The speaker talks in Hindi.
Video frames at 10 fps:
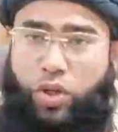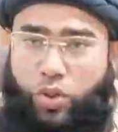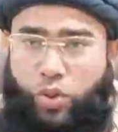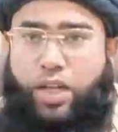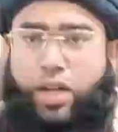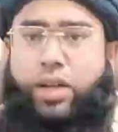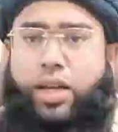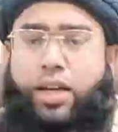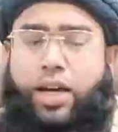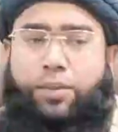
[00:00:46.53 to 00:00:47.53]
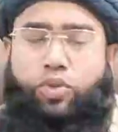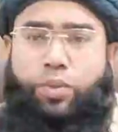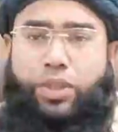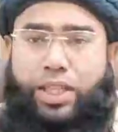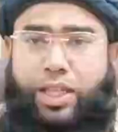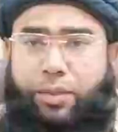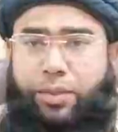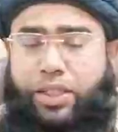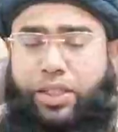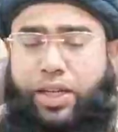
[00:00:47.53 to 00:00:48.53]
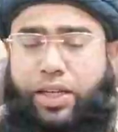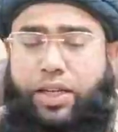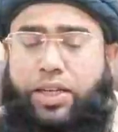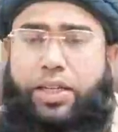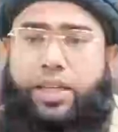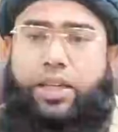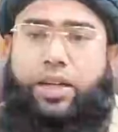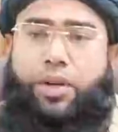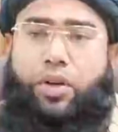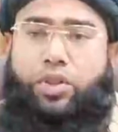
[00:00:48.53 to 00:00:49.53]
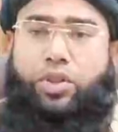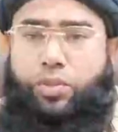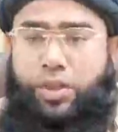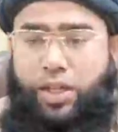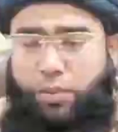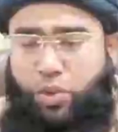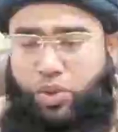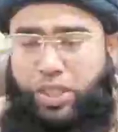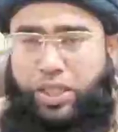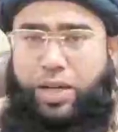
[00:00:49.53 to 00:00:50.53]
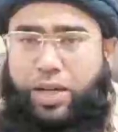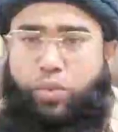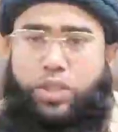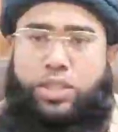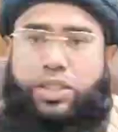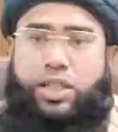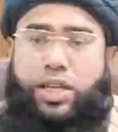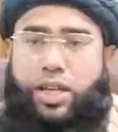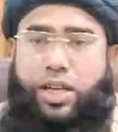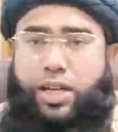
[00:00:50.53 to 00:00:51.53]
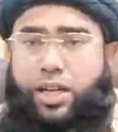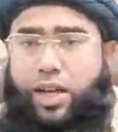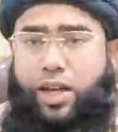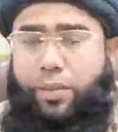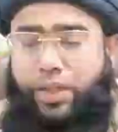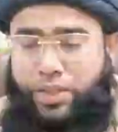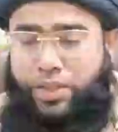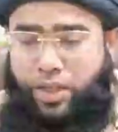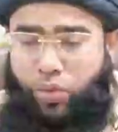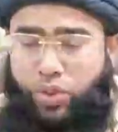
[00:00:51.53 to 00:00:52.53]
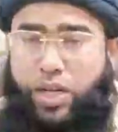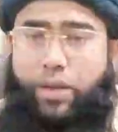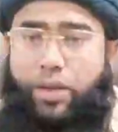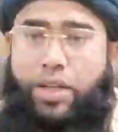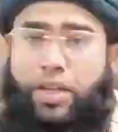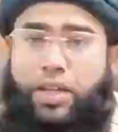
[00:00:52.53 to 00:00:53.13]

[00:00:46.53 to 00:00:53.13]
और छोटा कमरा है आमतौर पर दहली में हमने देखा है एक ही कमरा होता है उसमें घर में बहुत सारे काम को किसी का धागे काटने का काम है किसी का कुछ काम है